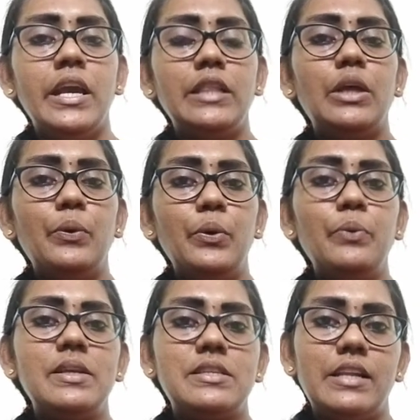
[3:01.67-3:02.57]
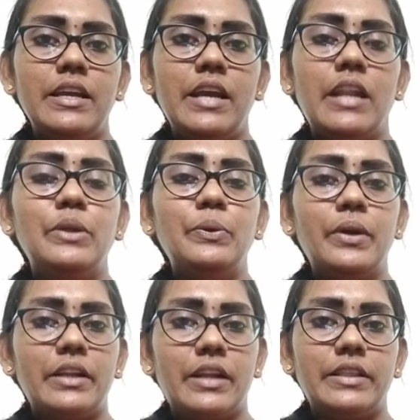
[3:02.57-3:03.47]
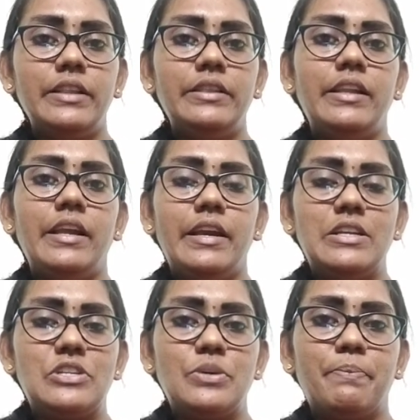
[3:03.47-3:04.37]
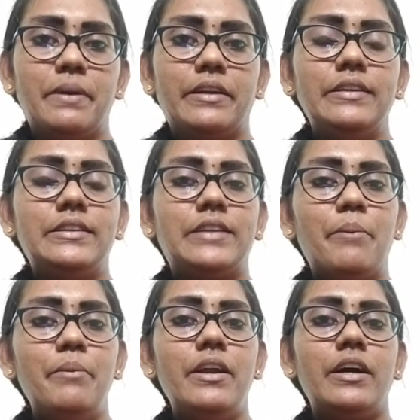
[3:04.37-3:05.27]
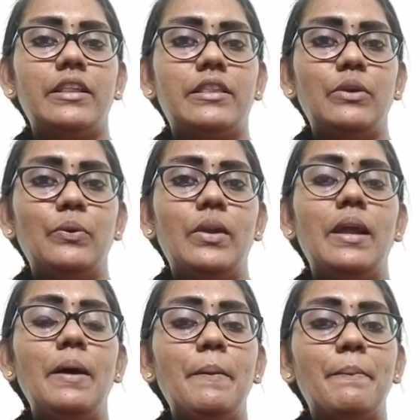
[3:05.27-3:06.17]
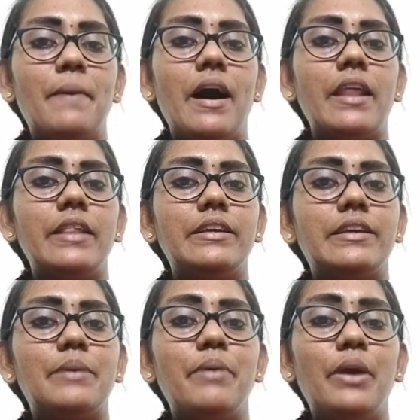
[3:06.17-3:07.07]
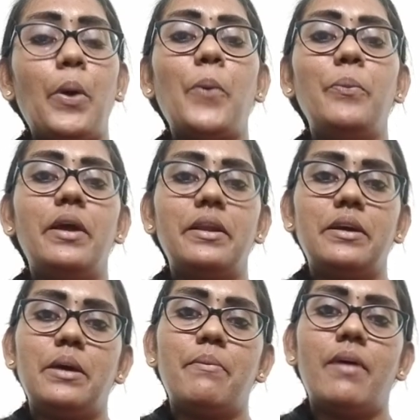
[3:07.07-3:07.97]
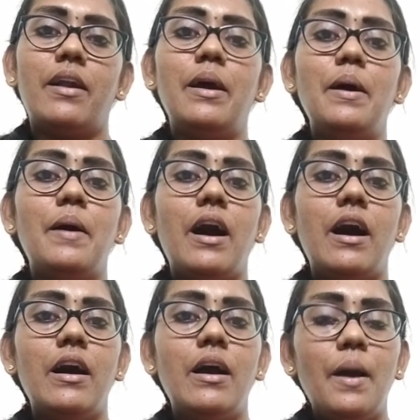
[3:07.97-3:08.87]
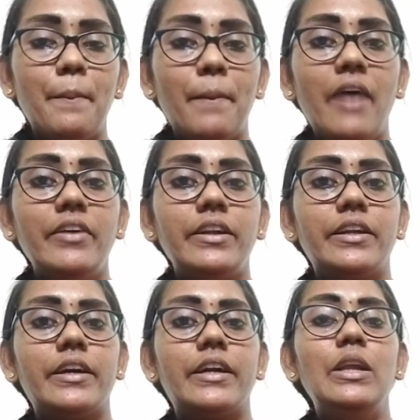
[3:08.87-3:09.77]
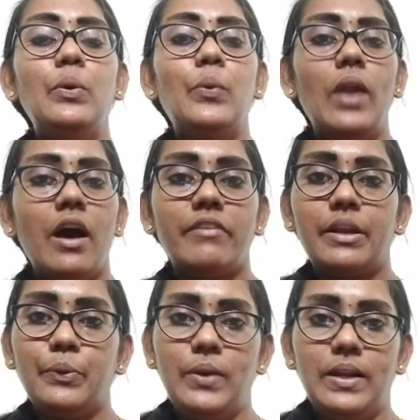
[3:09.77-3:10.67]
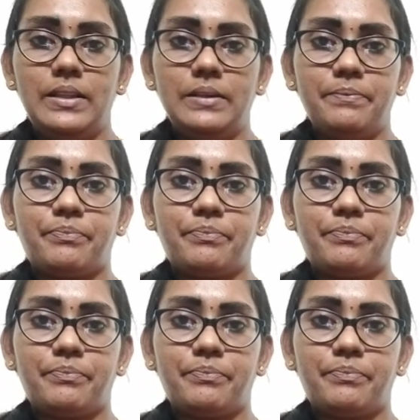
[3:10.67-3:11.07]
இந்த உருவச் சிலையானது ஒரு ரதத்திலே ஏற்றப்பட்டு தமிழகத்தில் உள்ள பாரதிக்கு மிகவும் நெருக்கமான மாவட்டங்களில் உலா வர உள்ளது